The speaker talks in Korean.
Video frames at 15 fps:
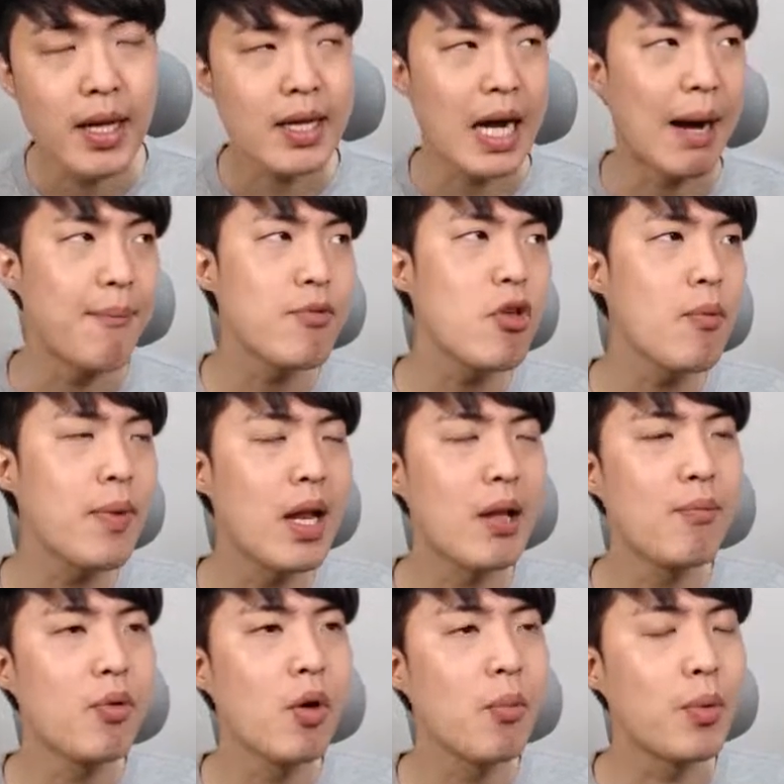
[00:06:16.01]

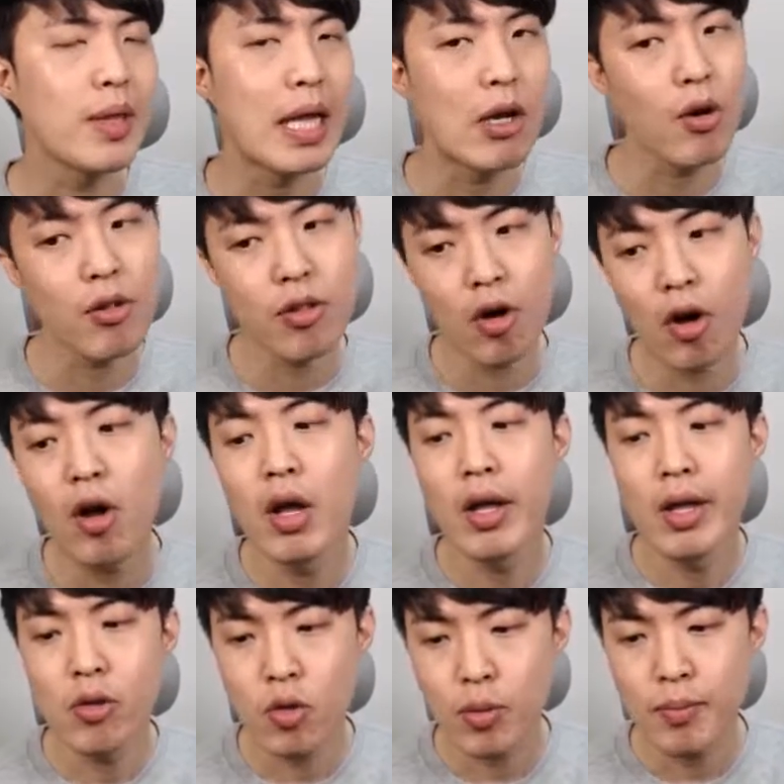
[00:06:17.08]
감점이라는 표현보다 여기서
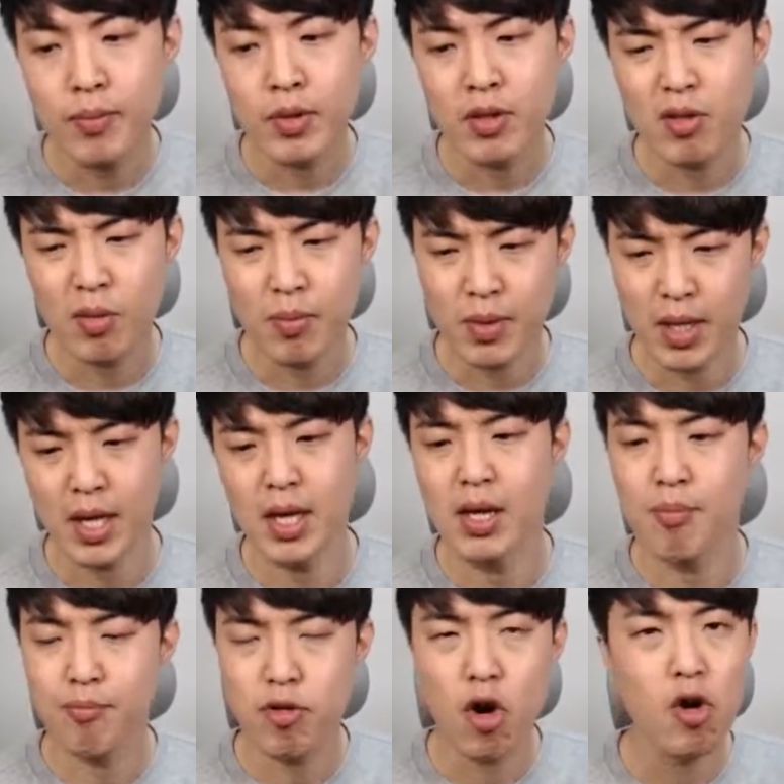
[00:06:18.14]
좀, 좀
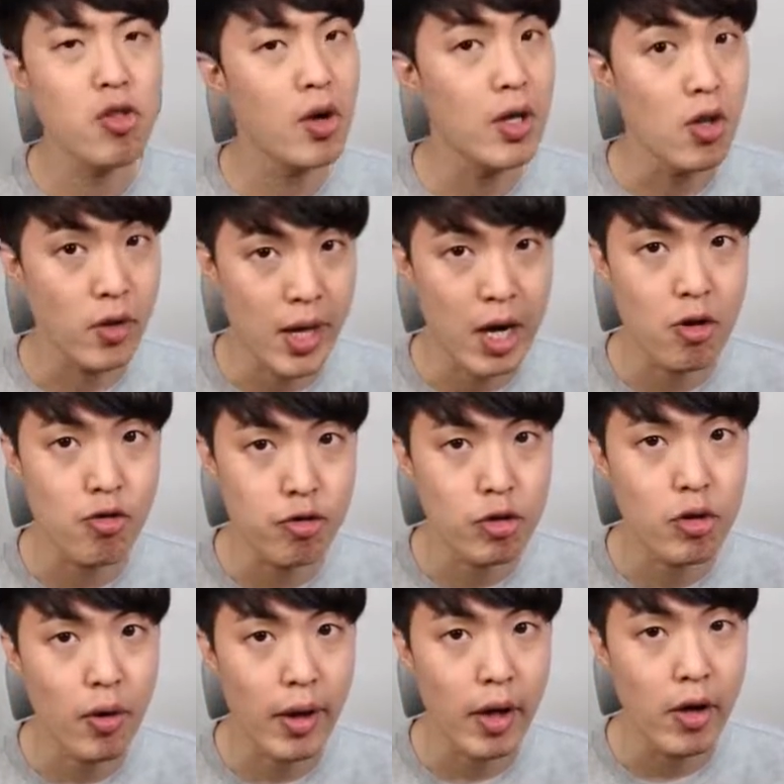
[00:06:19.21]
이제 부정적인 영향을 줄
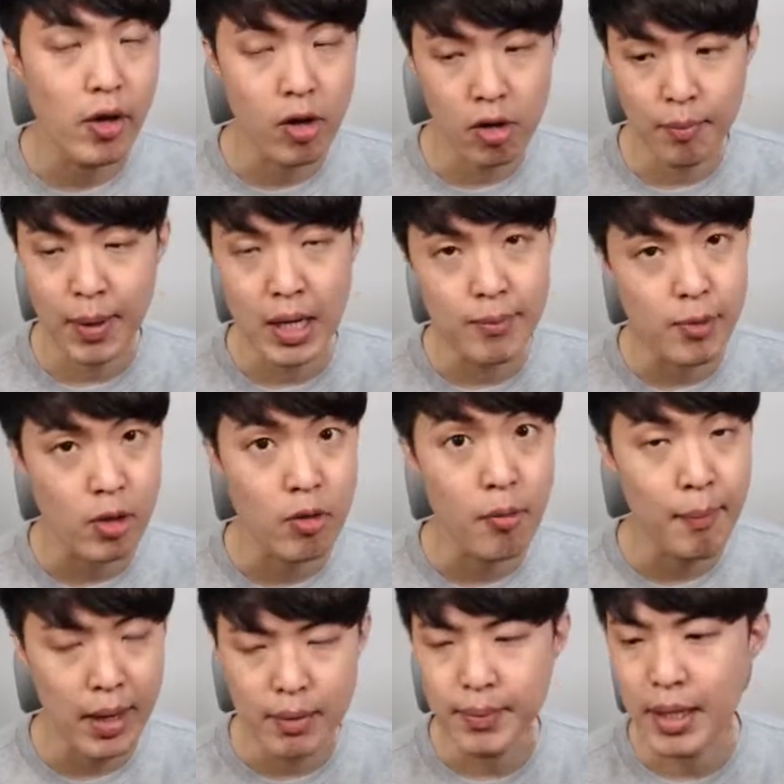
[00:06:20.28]
거예요. 여기서 발음이, 여러분
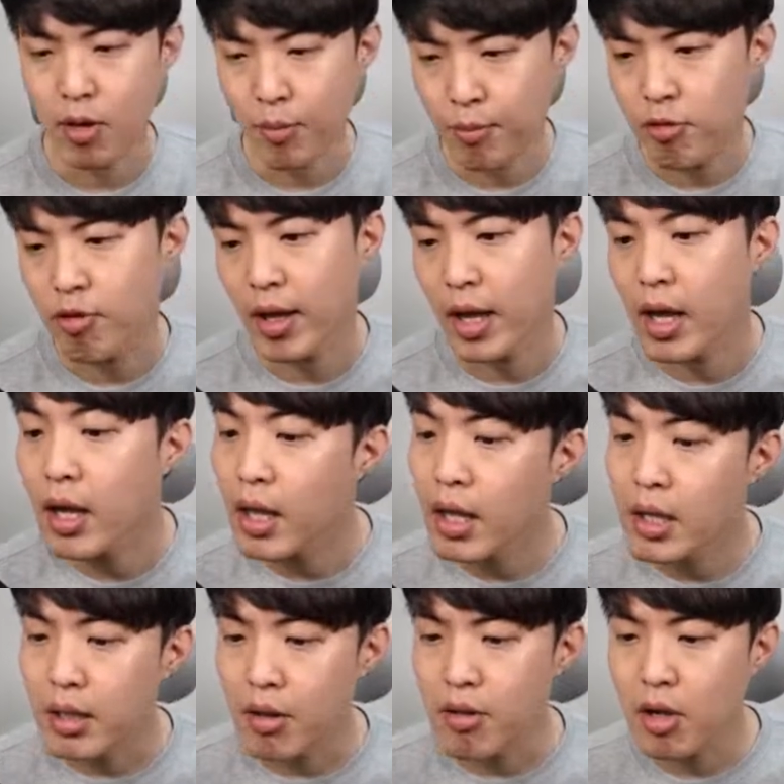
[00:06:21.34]
발음이 점수에.
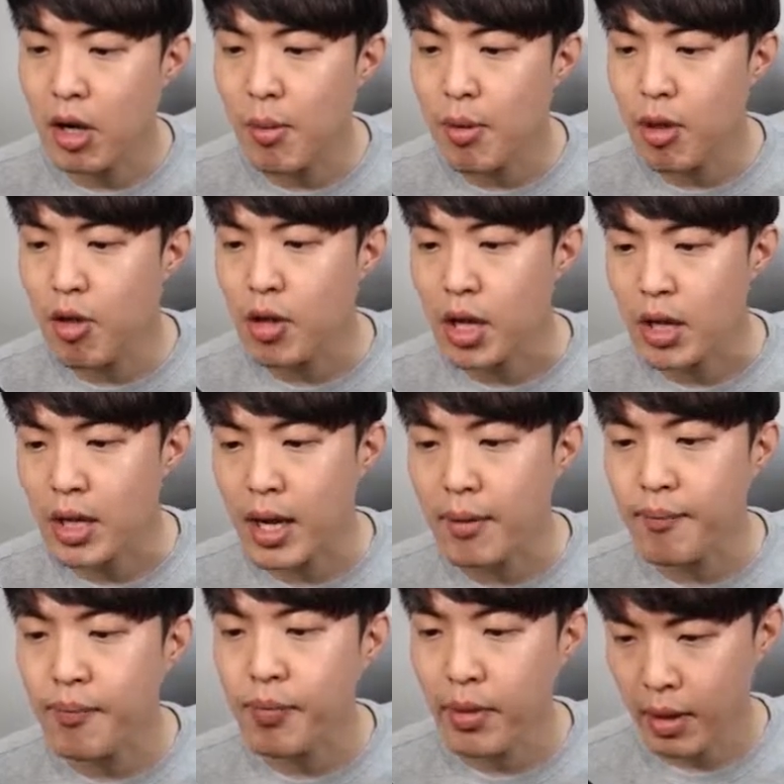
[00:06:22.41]
다시 읽어보자. 시작.